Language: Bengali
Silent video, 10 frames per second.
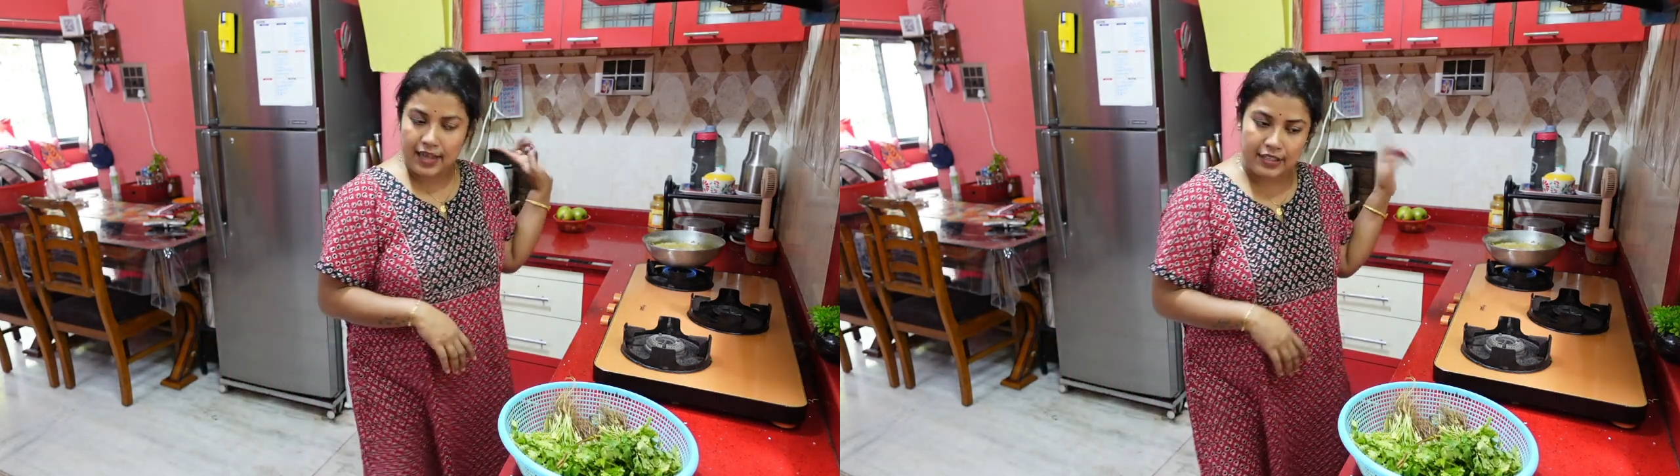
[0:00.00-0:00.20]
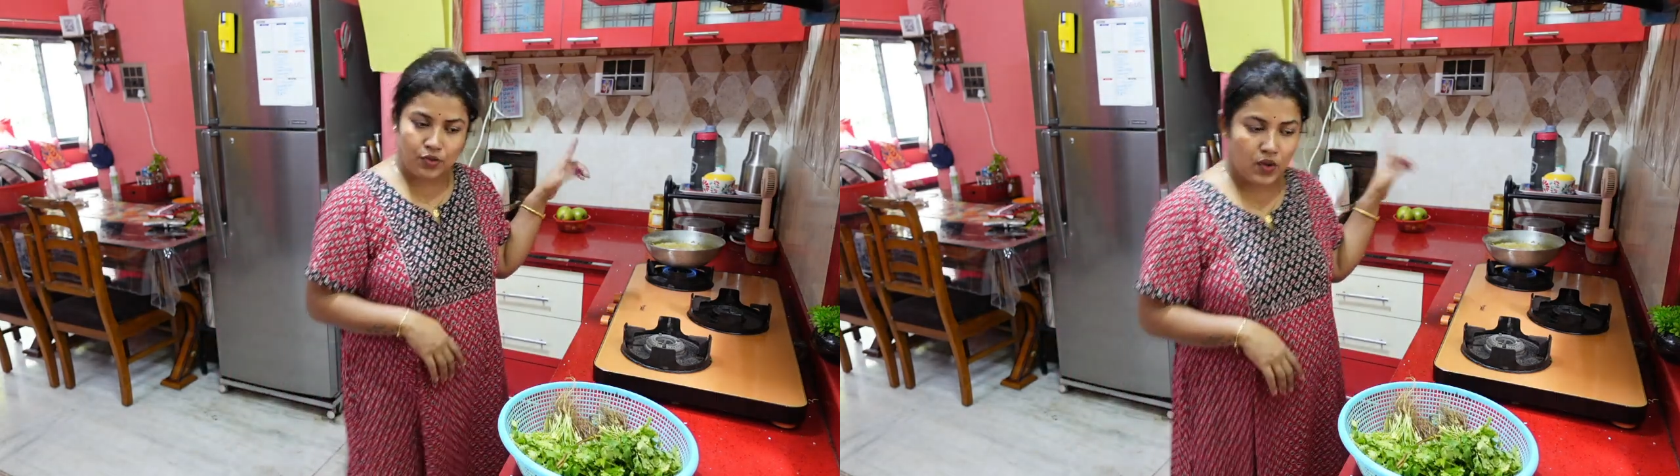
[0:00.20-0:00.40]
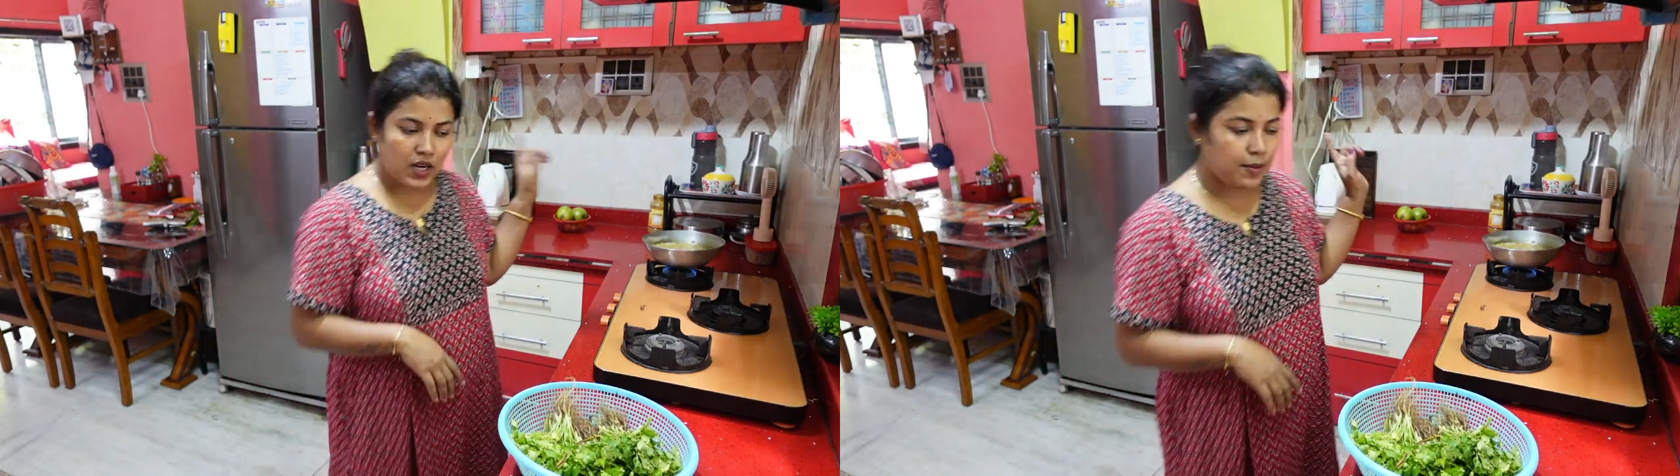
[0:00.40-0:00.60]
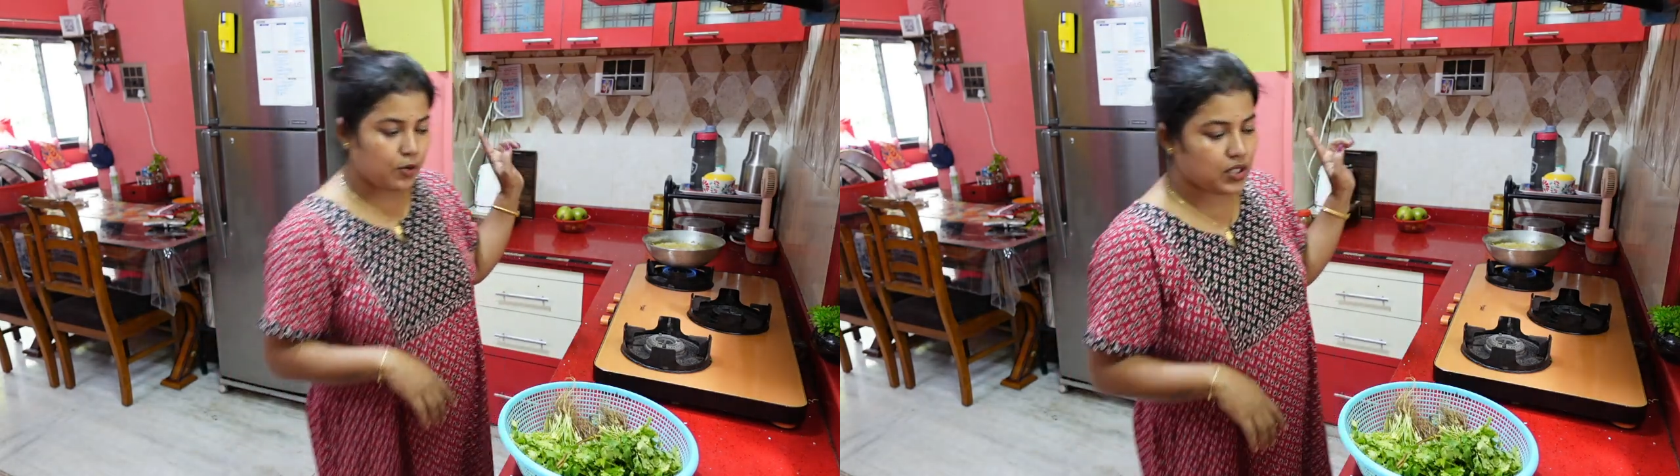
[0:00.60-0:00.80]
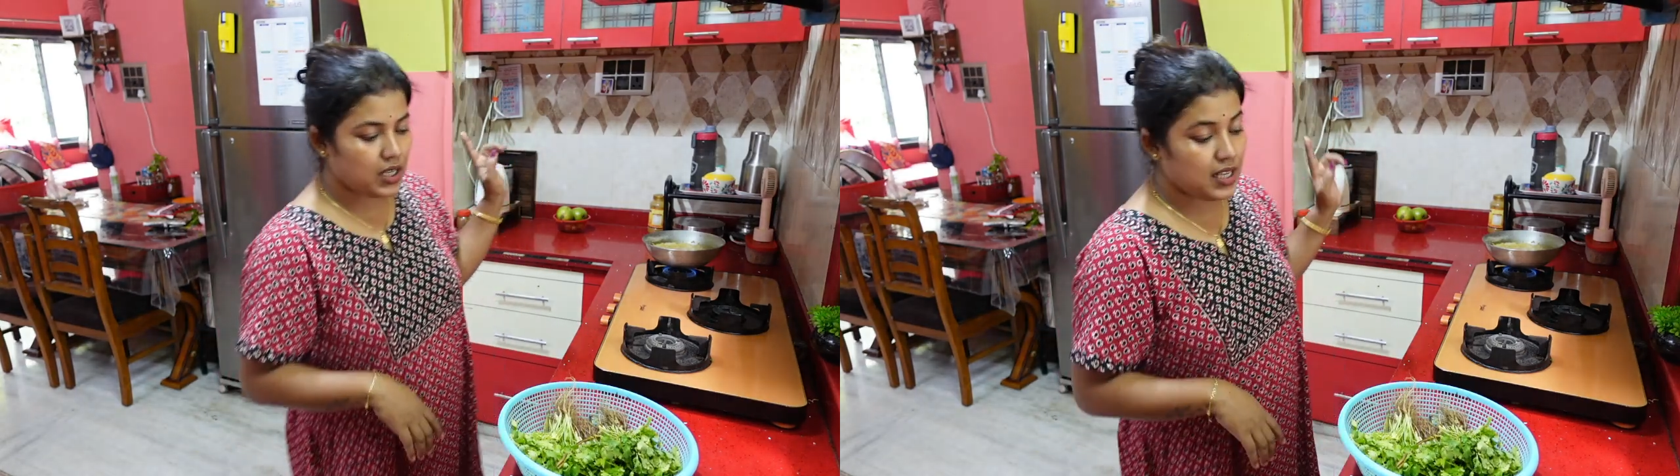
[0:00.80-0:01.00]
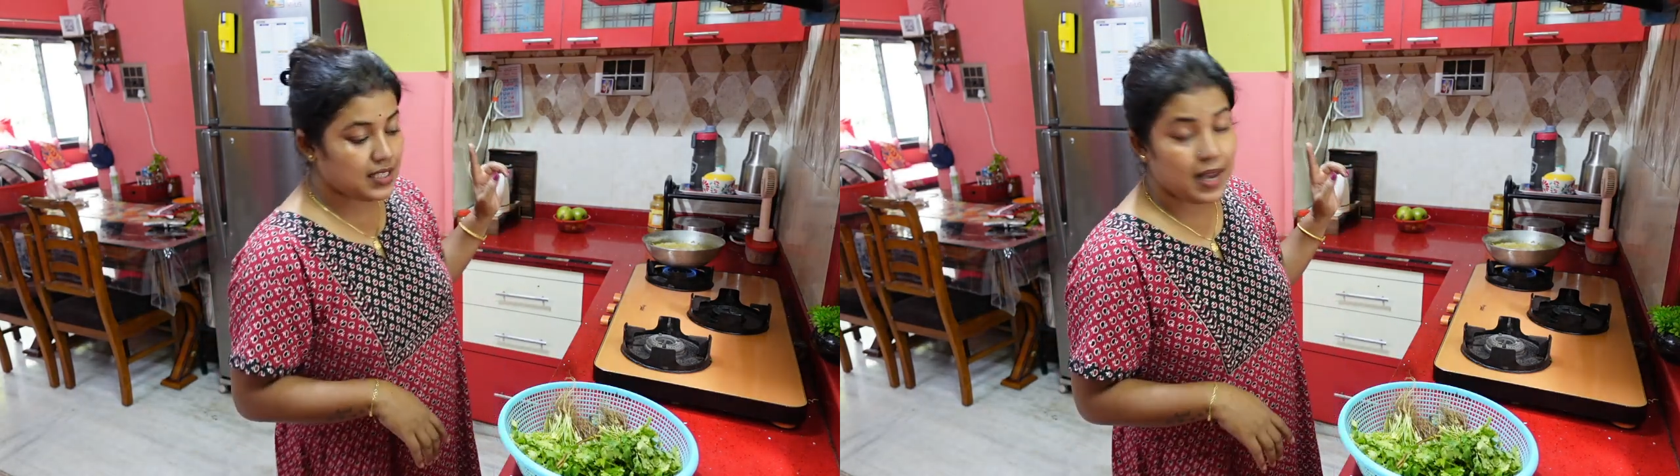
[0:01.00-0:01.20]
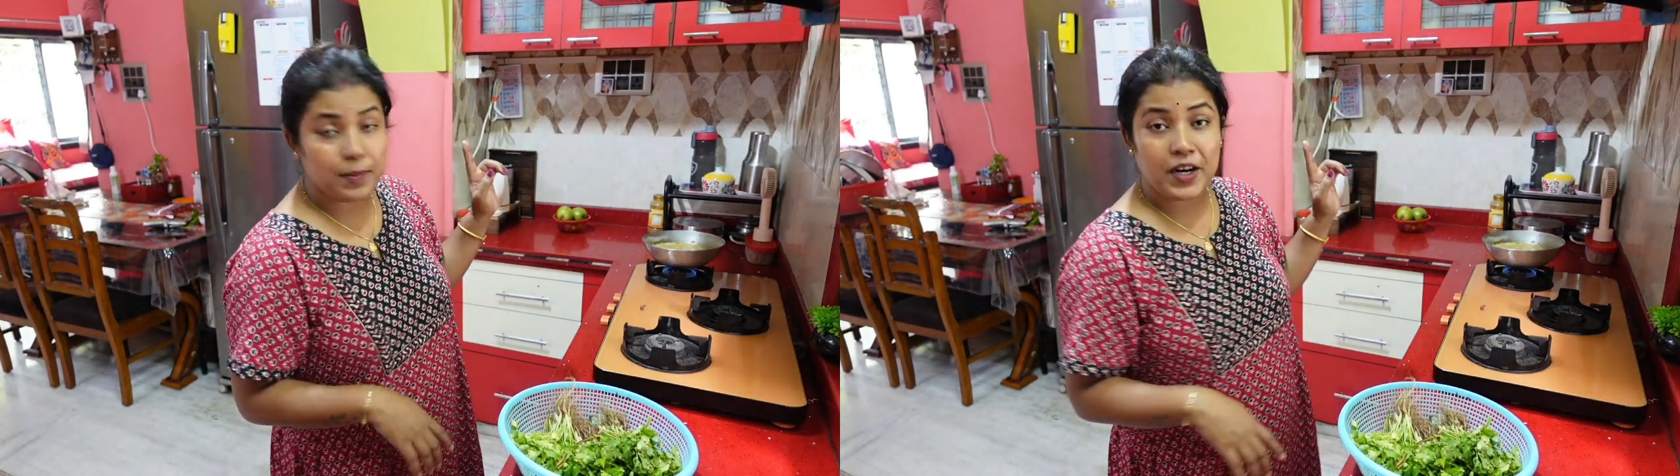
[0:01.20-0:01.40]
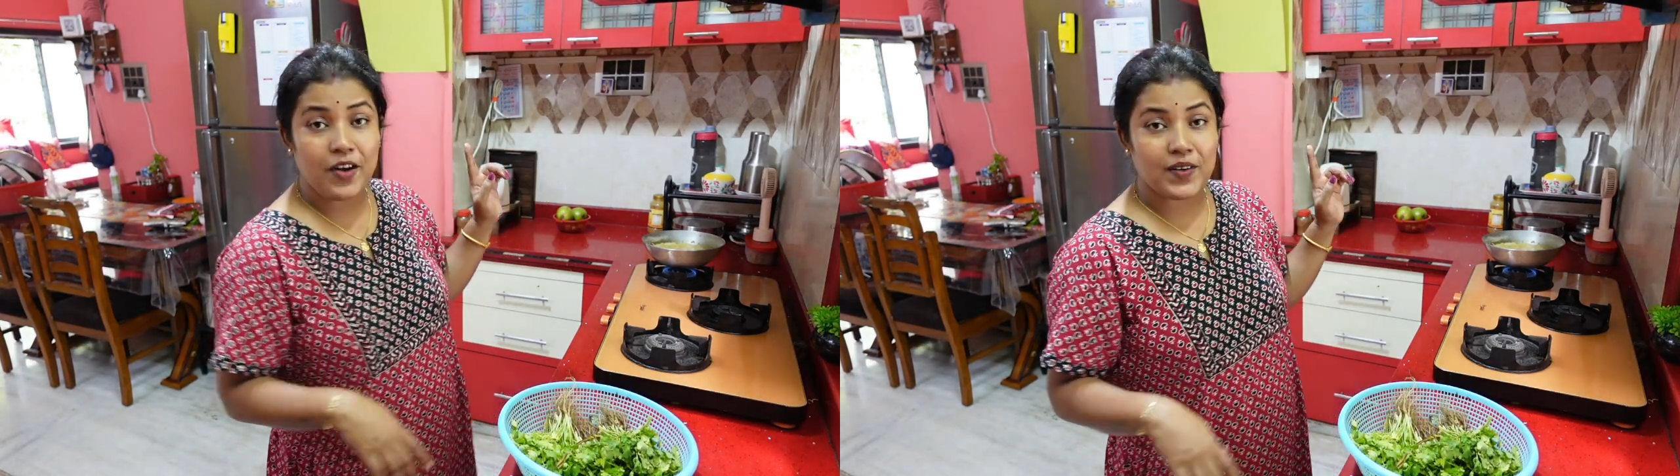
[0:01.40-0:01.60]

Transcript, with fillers: রাইস কুকারে বসিয়ে দিয়েছি আপনারা